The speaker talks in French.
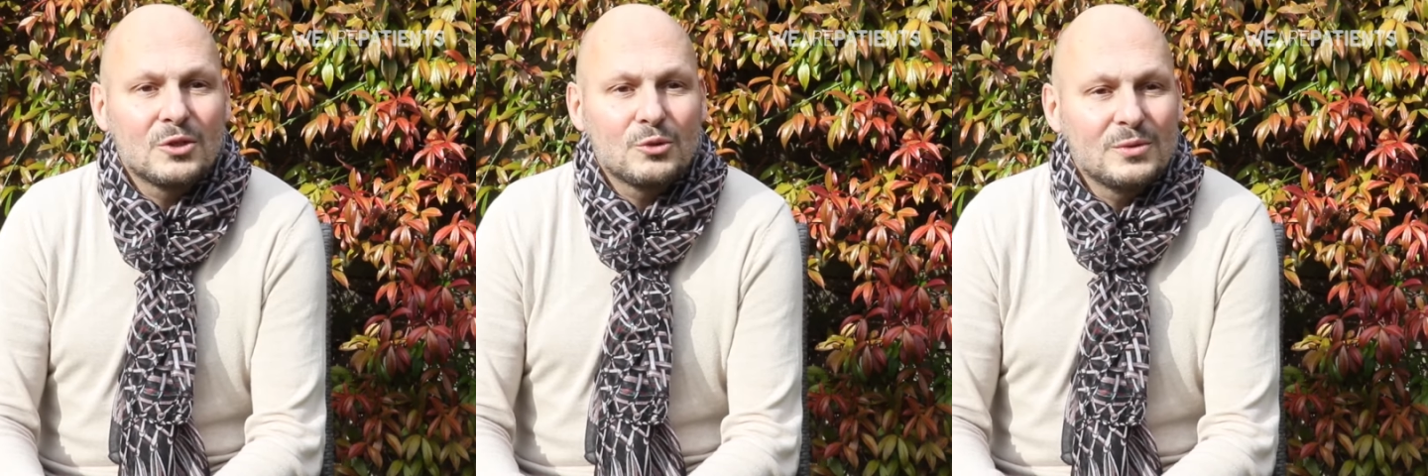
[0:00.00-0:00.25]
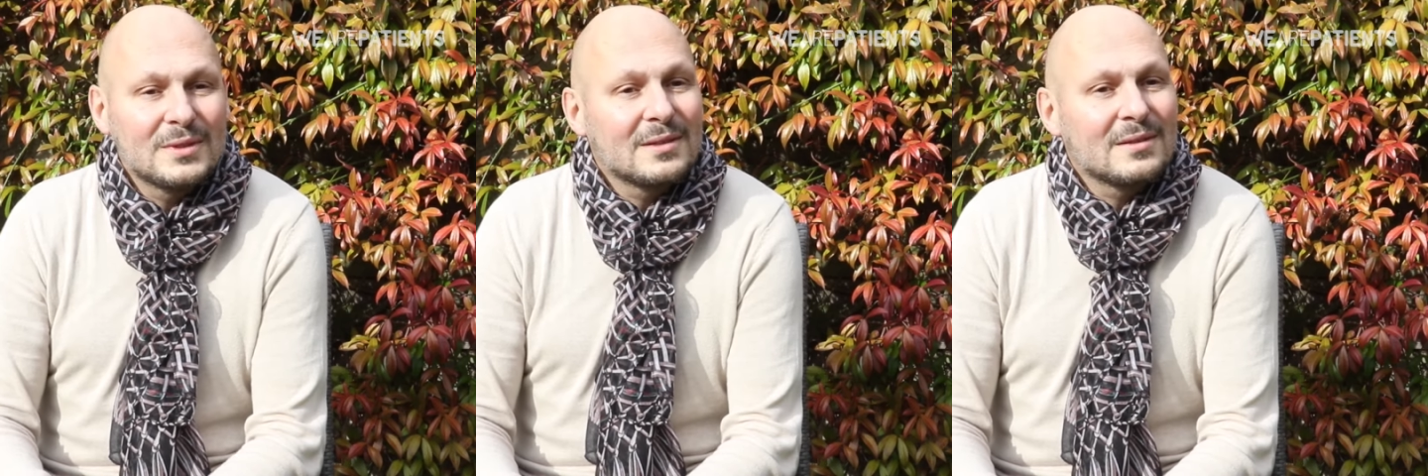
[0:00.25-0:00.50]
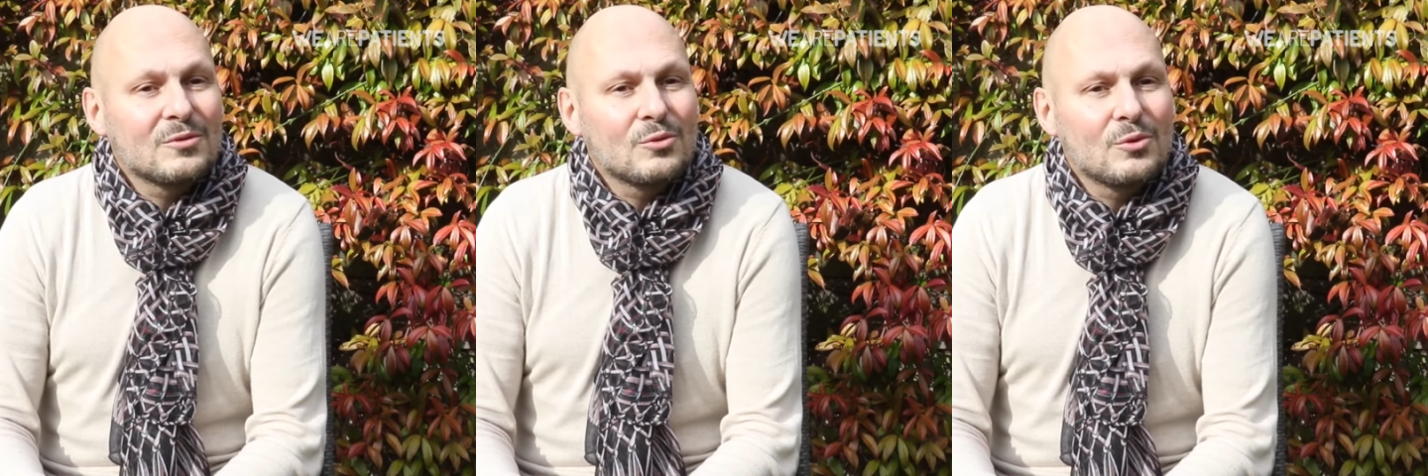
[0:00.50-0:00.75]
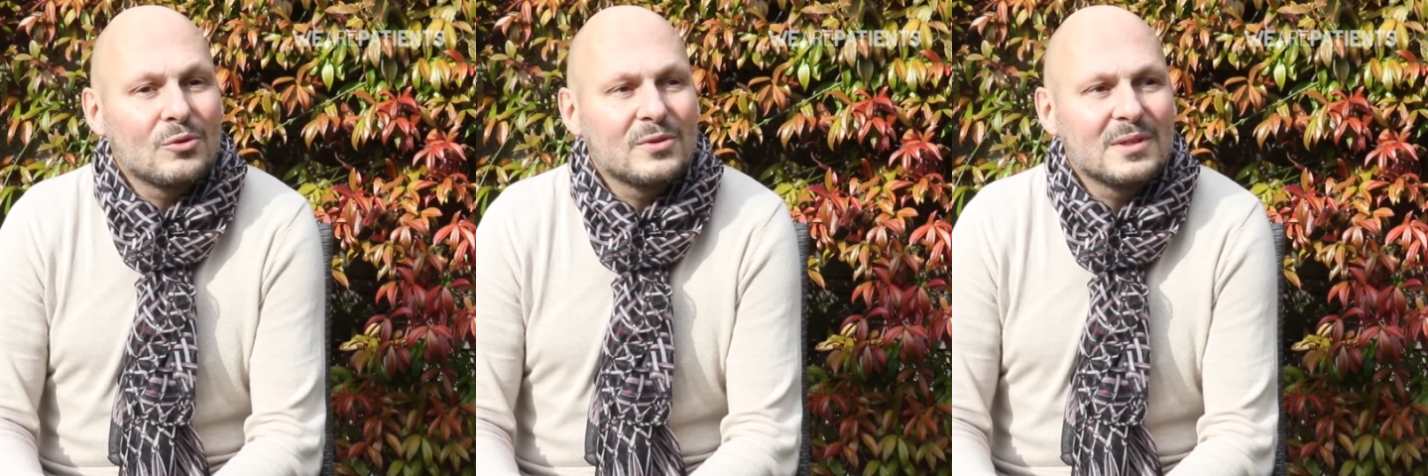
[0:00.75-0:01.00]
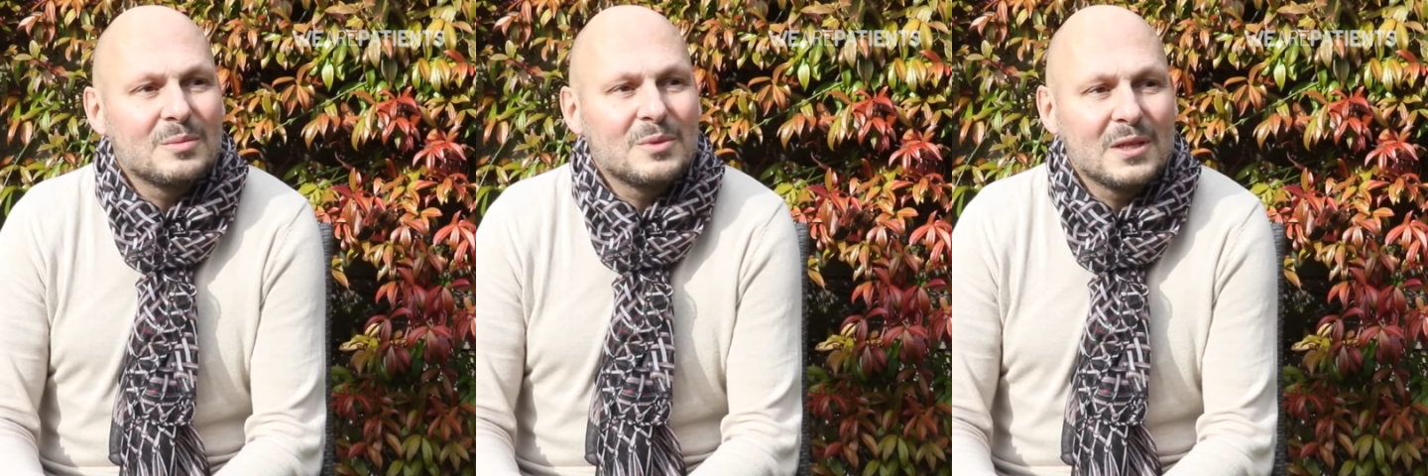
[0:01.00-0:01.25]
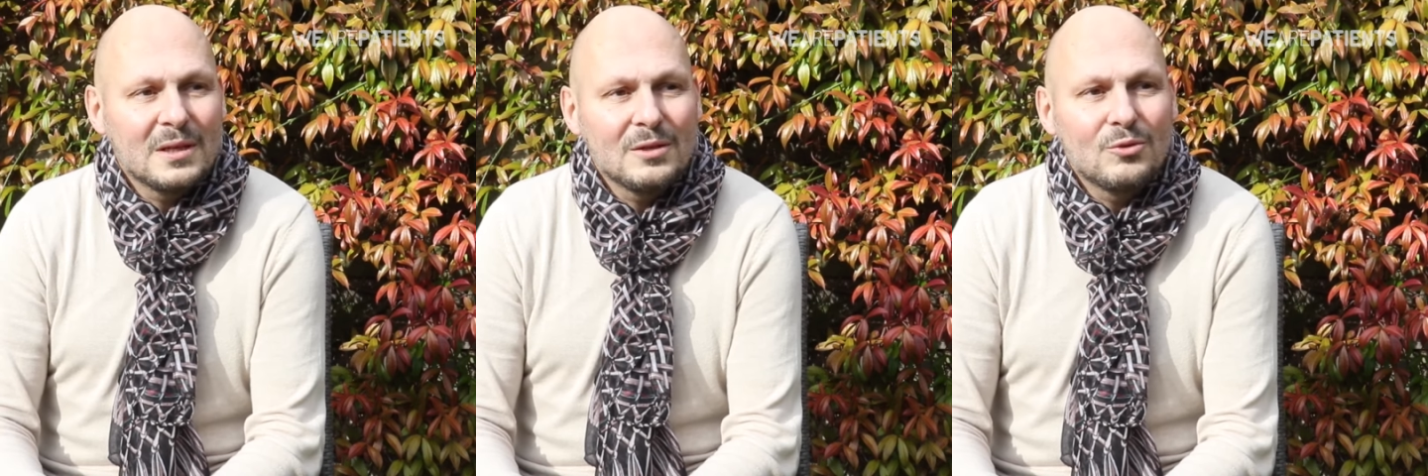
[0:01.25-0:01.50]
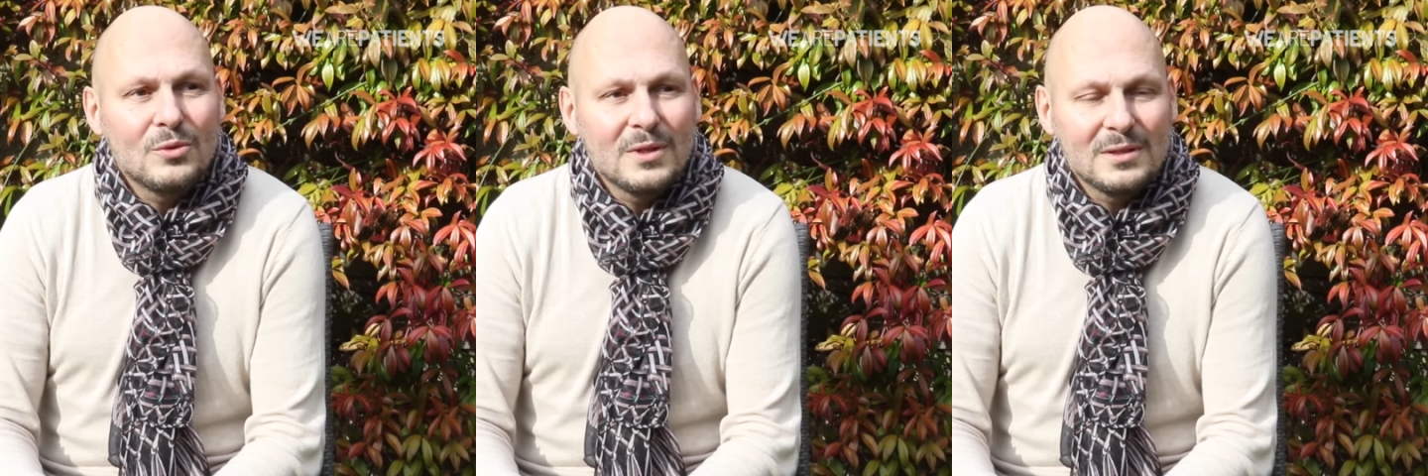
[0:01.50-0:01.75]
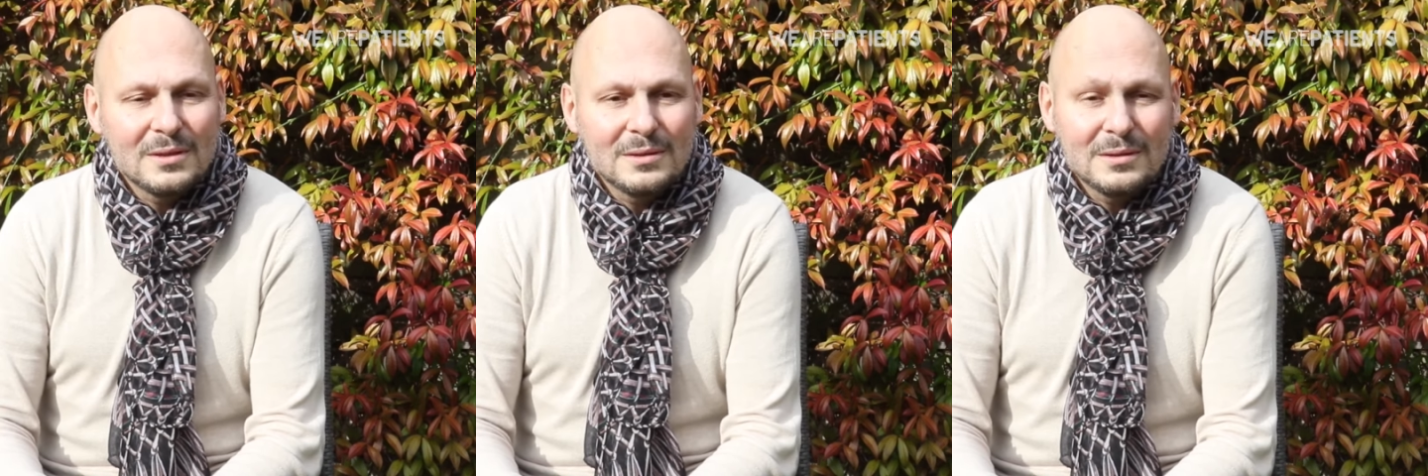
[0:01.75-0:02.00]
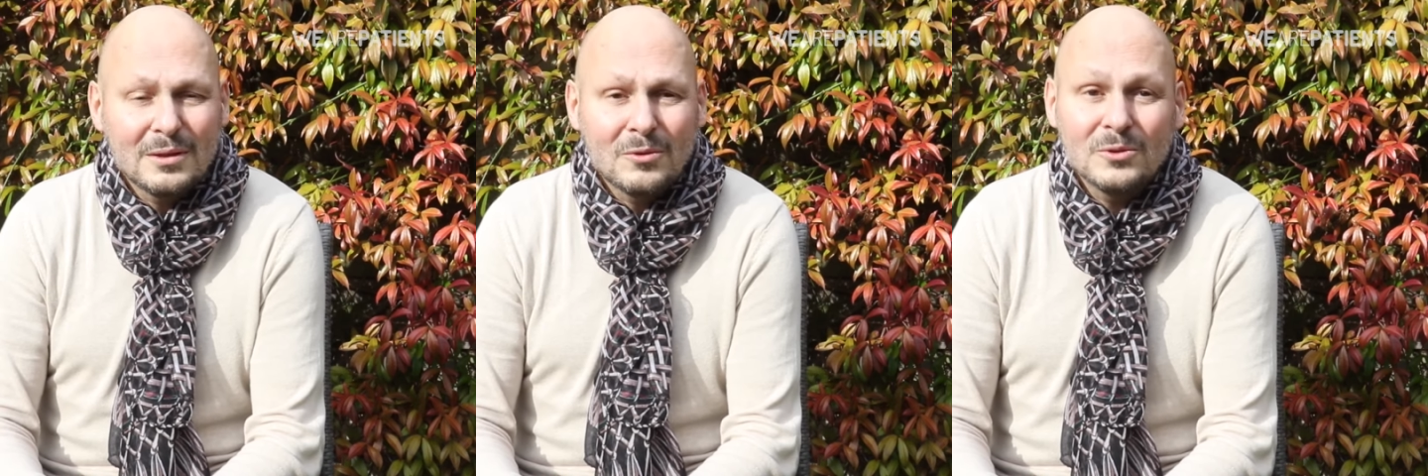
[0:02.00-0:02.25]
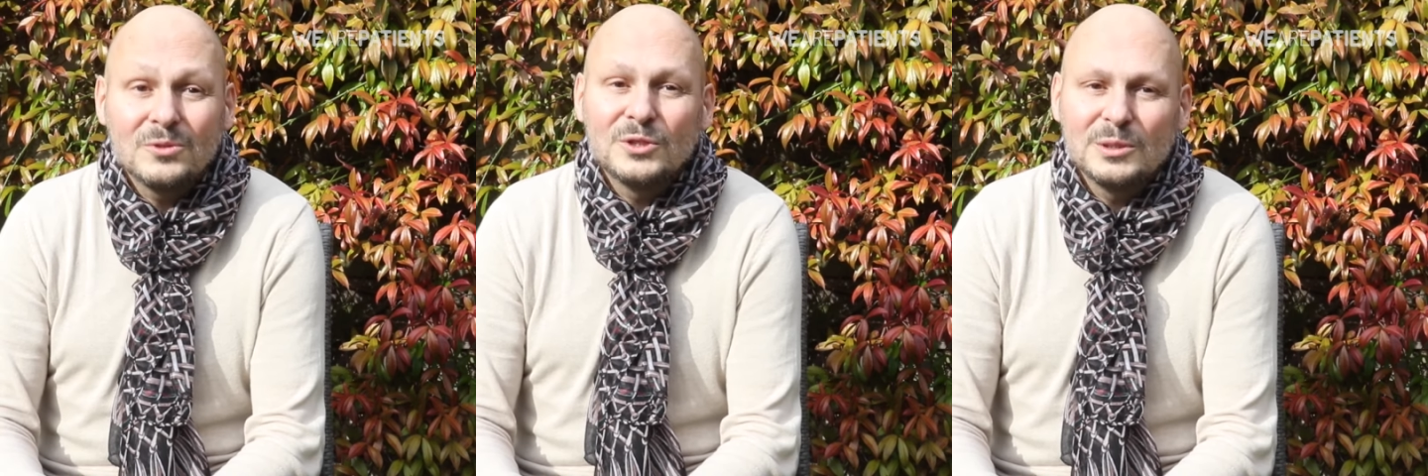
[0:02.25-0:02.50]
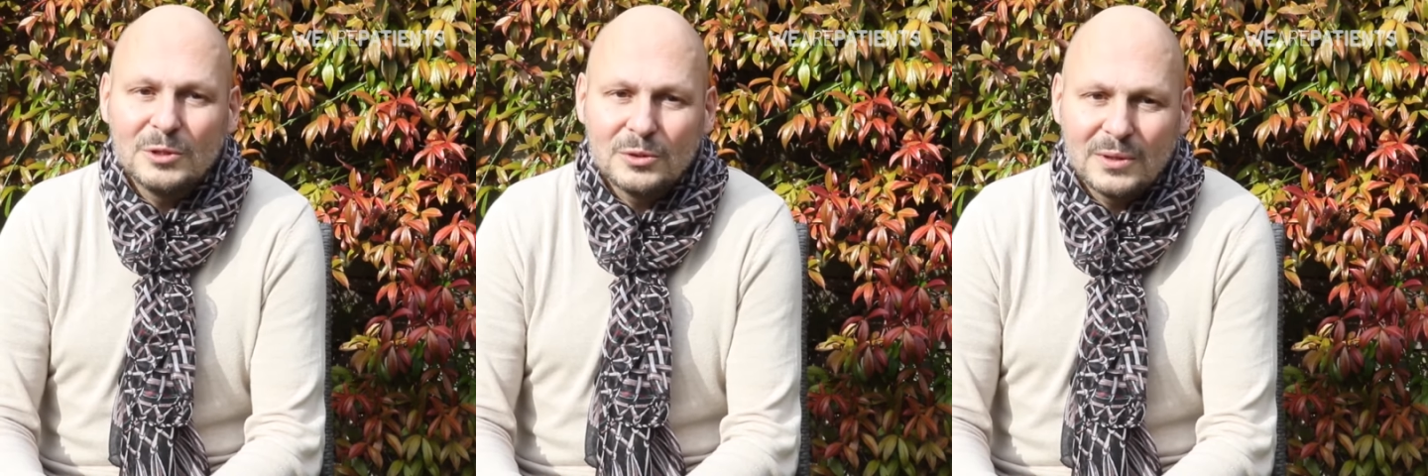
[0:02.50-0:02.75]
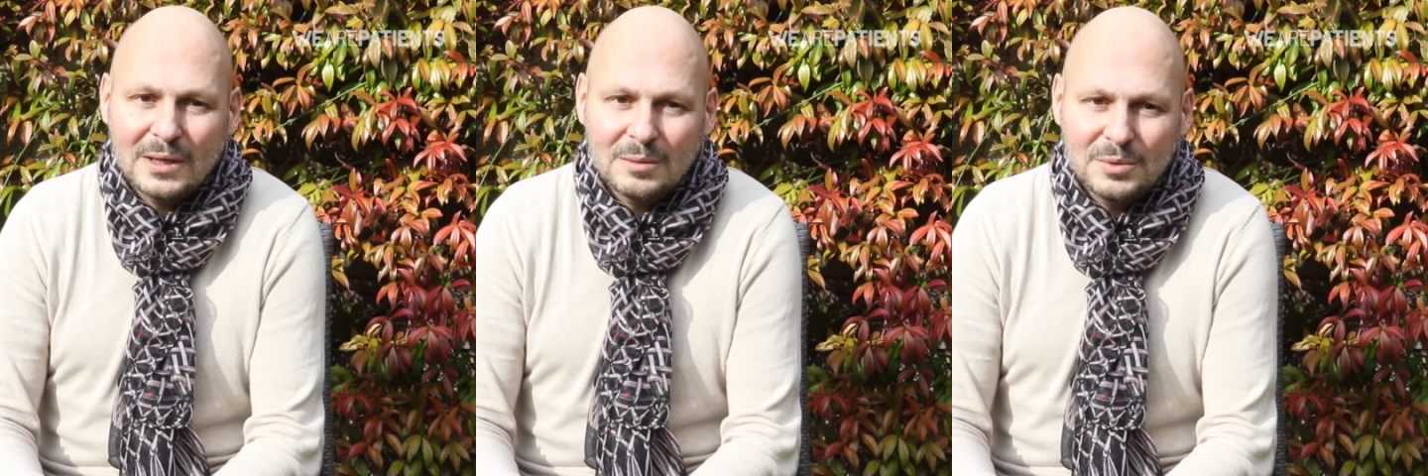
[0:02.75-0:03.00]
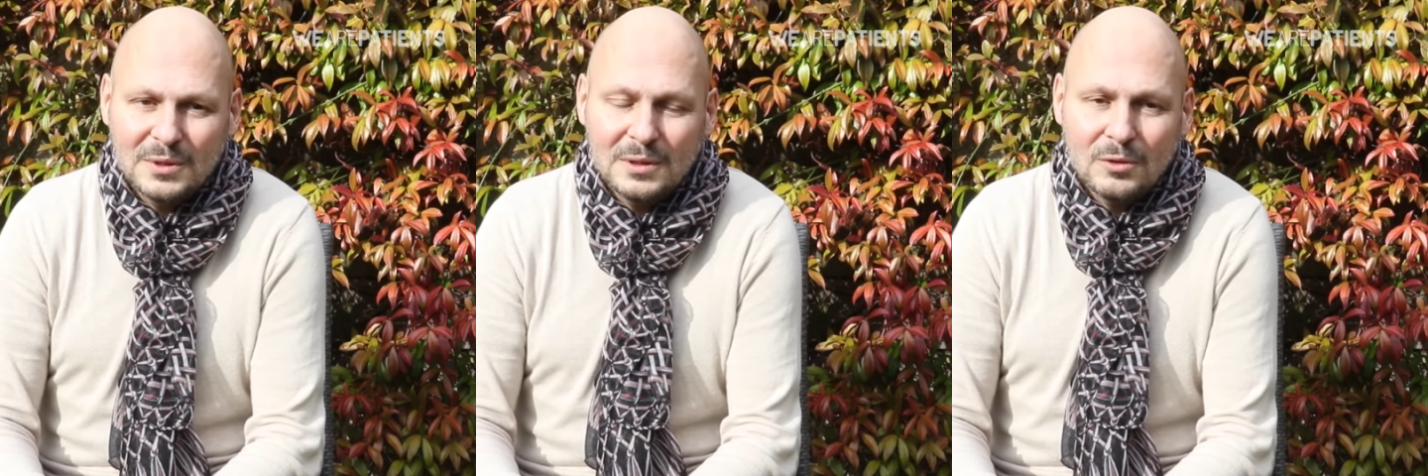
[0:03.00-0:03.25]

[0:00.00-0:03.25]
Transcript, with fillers: je suis atteint d'une leucémie aiguë nécessitant une chimiothérapie